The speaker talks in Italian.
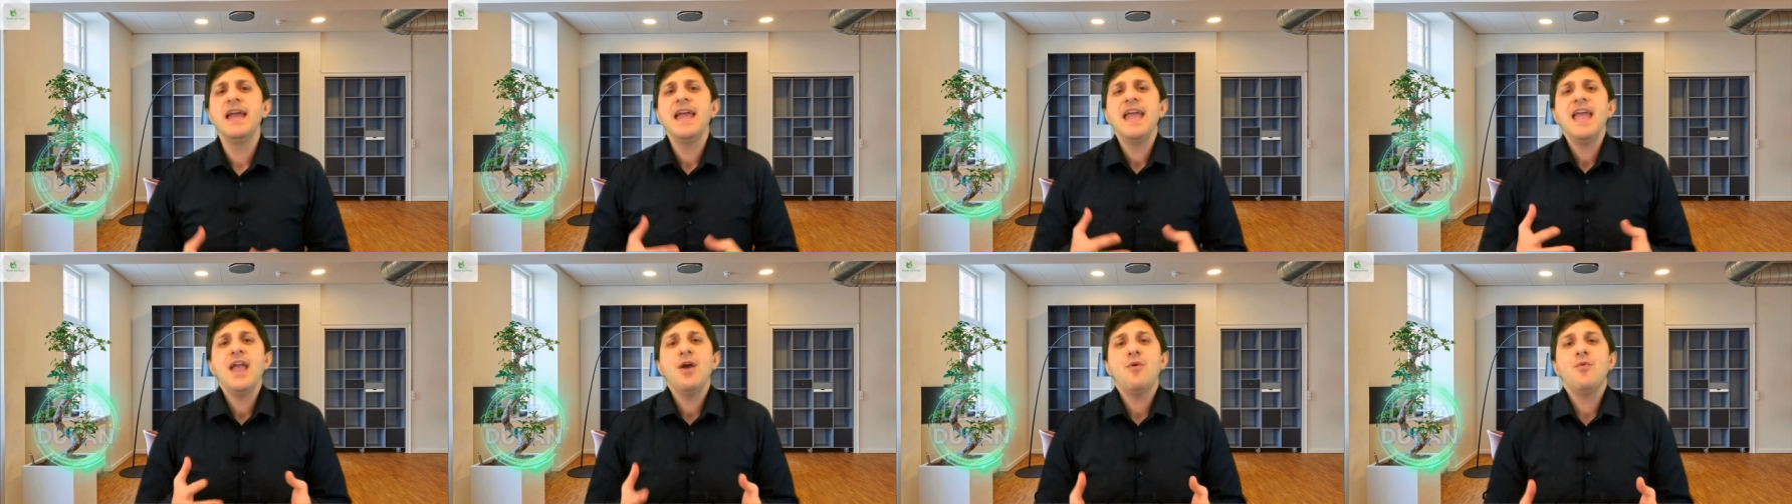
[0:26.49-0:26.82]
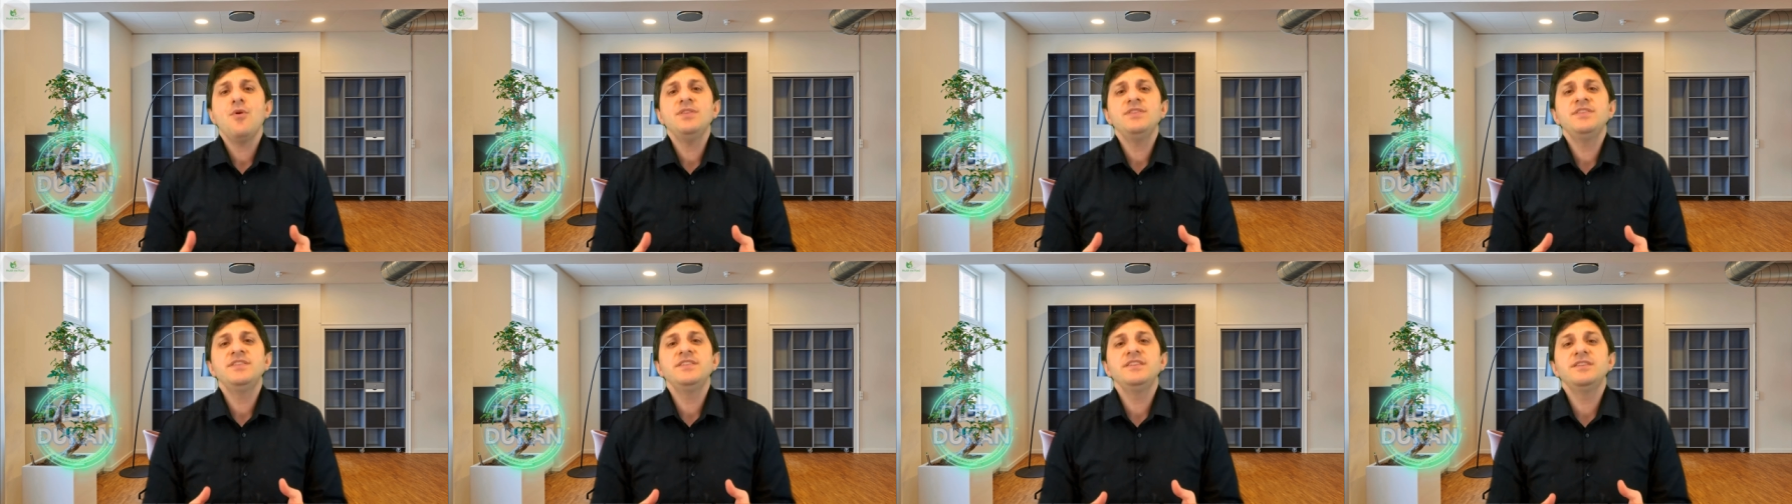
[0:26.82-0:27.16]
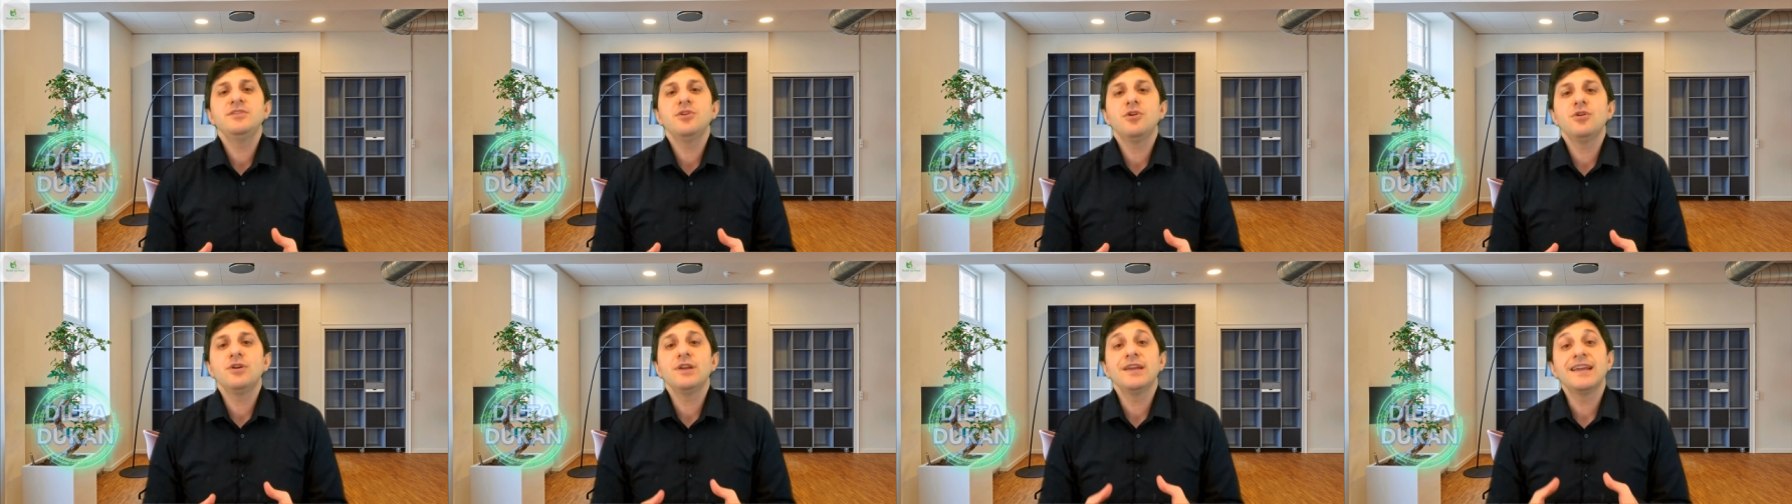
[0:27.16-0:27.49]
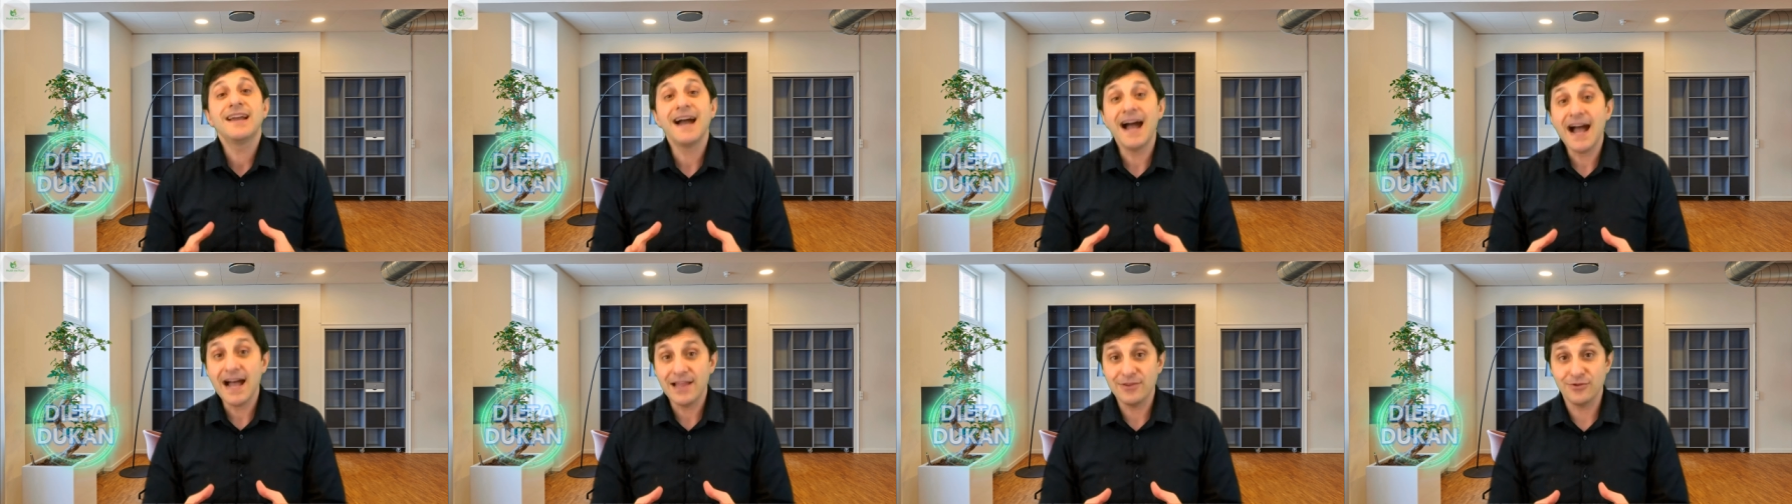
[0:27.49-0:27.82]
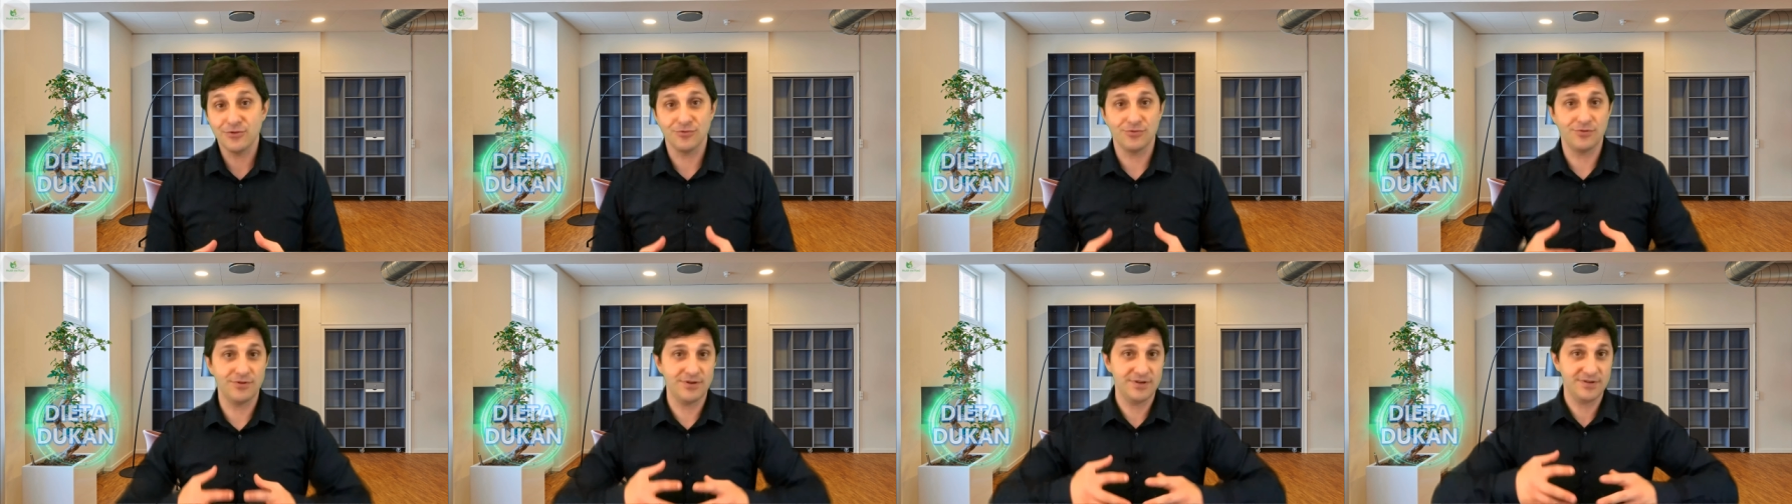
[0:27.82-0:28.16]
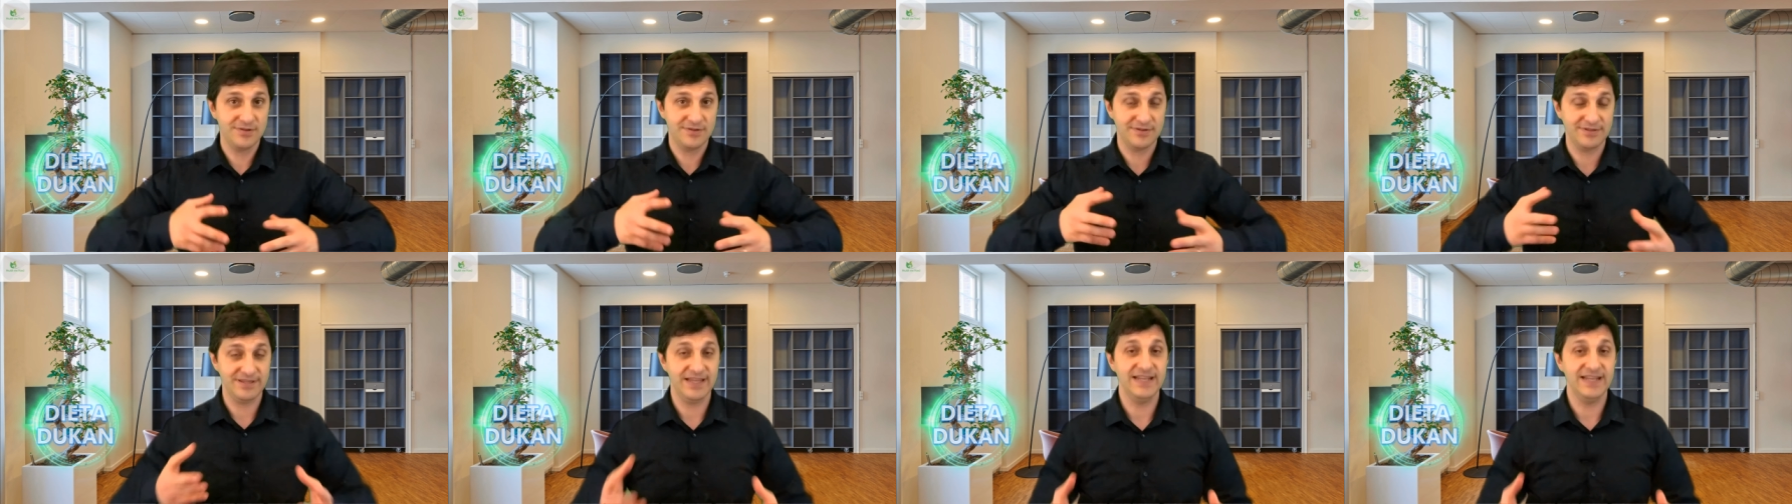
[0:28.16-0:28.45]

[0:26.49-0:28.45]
E quanti di noi cadono